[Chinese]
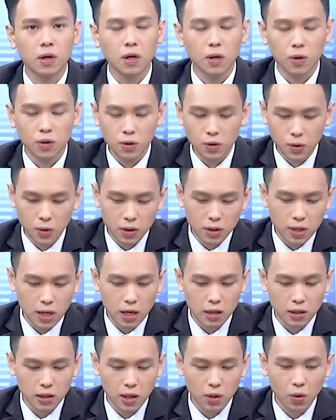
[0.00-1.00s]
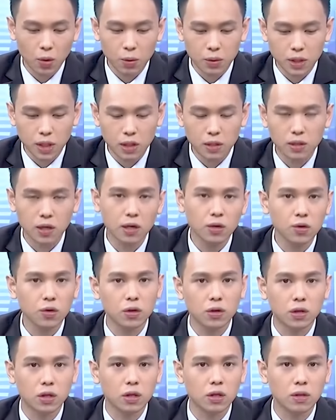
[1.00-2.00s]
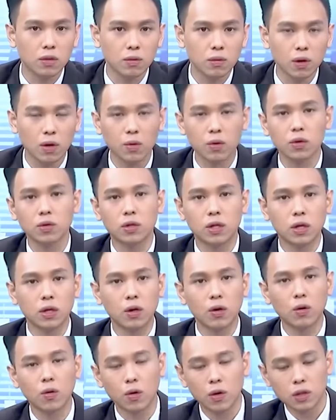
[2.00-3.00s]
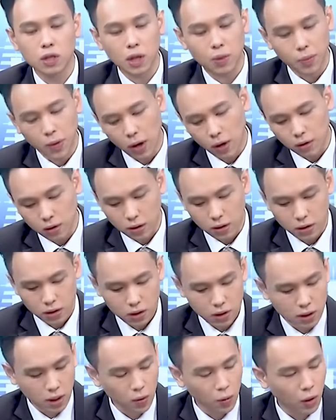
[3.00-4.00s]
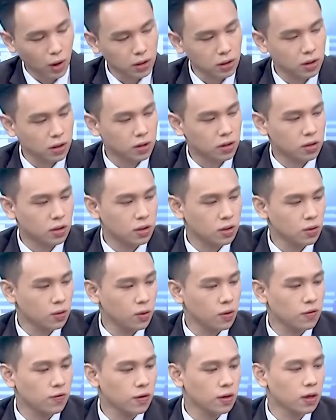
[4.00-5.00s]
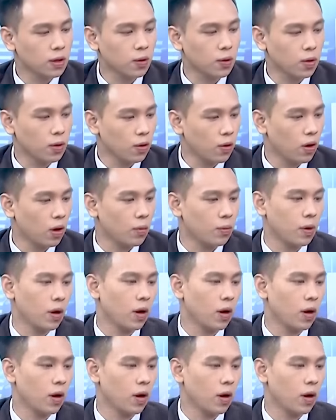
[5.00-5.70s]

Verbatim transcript: 各位去回想一下，我们在三月底，那我有提供过一张表格，一张完整四月份的规划